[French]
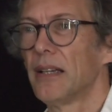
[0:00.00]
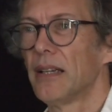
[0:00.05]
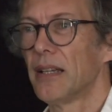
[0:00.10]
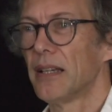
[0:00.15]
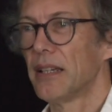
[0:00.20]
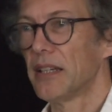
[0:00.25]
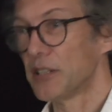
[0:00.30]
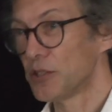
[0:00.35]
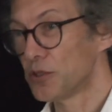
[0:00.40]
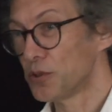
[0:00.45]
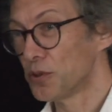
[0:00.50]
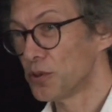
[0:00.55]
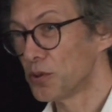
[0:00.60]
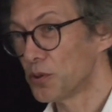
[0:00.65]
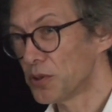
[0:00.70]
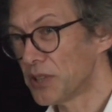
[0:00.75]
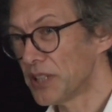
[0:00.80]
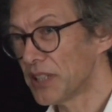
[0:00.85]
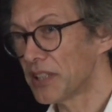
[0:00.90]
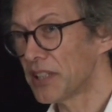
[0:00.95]
et je
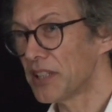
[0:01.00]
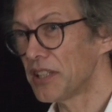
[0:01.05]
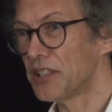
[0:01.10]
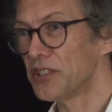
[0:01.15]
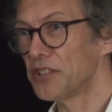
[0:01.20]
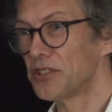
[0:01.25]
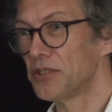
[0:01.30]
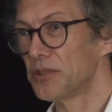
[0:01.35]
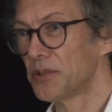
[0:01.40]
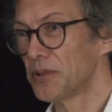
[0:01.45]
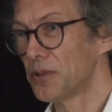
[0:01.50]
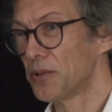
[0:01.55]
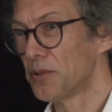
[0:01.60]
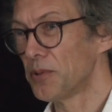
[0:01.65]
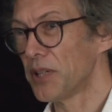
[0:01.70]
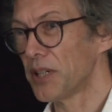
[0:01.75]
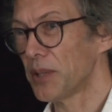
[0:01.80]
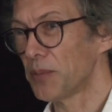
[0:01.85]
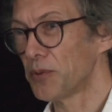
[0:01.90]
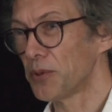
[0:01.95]
co-dirige
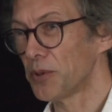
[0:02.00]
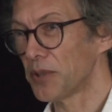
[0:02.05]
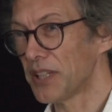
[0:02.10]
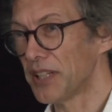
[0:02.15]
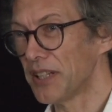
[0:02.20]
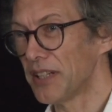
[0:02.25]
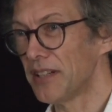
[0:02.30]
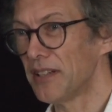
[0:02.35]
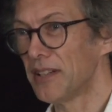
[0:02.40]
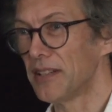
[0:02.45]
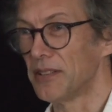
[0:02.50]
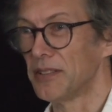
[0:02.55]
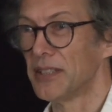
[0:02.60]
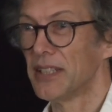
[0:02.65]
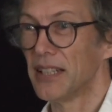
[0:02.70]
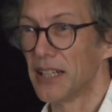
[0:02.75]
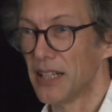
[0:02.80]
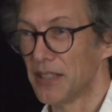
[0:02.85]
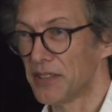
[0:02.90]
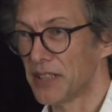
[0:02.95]
l'UR Pluriel
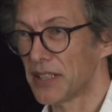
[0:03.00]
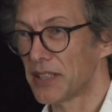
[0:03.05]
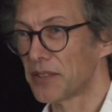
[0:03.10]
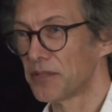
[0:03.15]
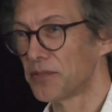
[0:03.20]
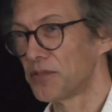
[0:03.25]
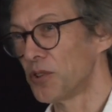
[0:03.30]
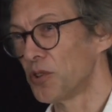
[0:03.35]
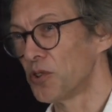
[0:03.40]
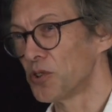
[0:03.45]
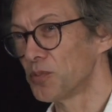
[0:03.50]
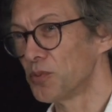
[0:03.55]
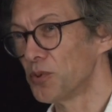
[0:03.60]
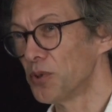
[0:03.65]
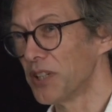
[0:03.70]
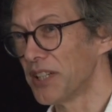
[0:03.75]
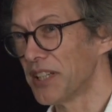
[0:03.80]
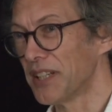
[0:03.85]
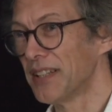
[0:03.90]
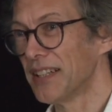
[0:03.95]
avec Florence
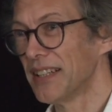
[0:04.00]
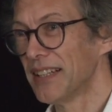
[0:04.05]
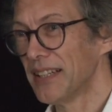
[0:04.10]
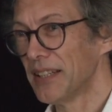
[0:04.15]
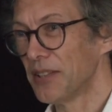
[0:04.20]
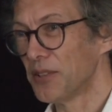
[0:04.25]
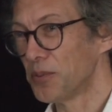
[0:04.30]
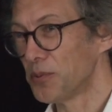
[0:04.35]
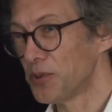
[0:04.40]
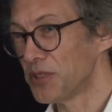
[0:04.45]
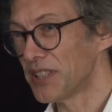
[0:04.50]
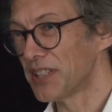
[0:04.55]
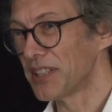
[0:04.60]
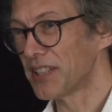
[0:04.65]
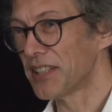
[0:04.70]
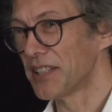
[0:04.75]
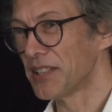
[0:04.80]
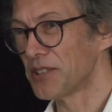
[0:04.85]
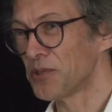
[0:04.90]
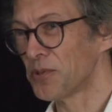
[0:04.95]
Boulery depuis sa
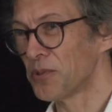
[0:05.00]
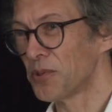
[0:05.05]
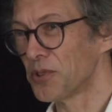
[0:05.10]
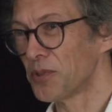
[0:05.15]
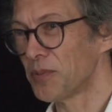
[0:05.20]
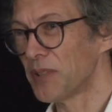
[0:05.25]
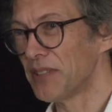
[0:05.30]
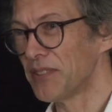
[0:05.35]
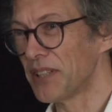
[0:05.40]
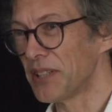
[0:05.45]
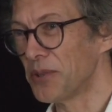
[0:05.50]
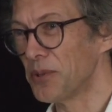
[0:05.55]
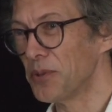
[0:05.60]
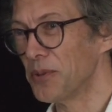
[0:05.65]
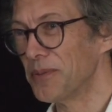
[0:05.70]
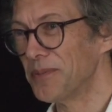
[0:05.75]
création en 2022.